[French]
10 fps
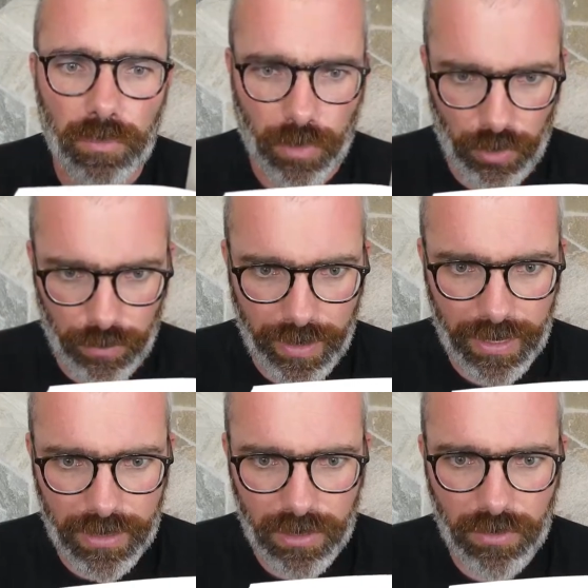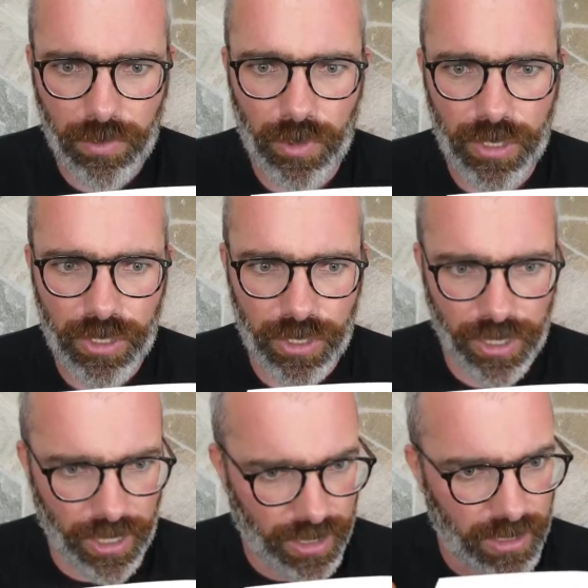Prenons par exemple les
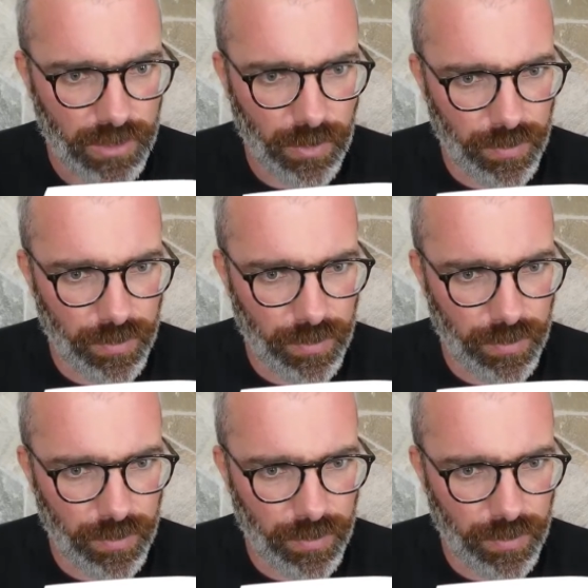chiens qui me